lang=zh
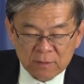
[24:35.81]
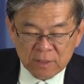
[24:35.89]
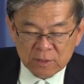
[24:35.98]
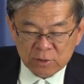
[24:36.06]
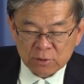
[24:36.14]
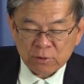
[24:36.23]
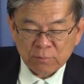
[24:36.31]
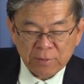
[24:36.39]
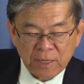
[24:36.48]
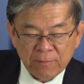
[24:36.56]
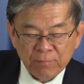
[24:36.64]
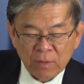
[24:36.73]
第19
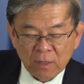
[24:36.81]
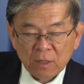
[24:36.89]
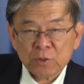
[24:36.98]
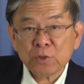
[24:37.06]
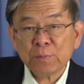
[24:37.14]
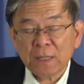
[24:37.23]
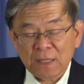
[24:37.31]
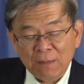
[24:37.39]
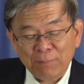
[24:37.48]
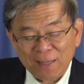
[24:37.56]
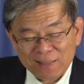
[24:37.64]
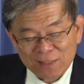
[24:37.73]
篇和诗篇
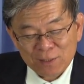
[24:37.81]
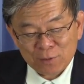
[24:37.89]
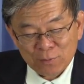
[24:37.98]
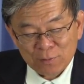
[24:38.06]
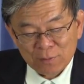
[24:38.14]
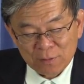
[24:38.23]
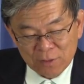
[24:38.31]
147